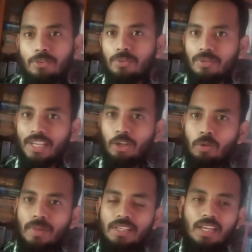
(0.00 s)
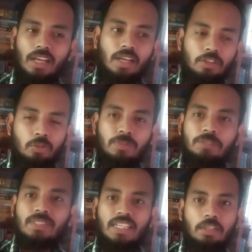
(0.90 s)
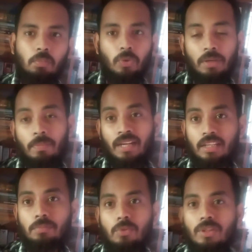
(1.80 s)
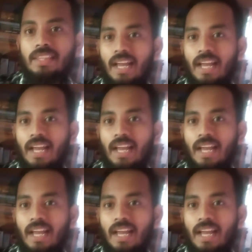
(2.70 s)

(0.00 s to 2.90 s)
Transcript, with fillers: তো এরকম একটা একশো বিশ পেজের একটা বইয়ে বানান ভুল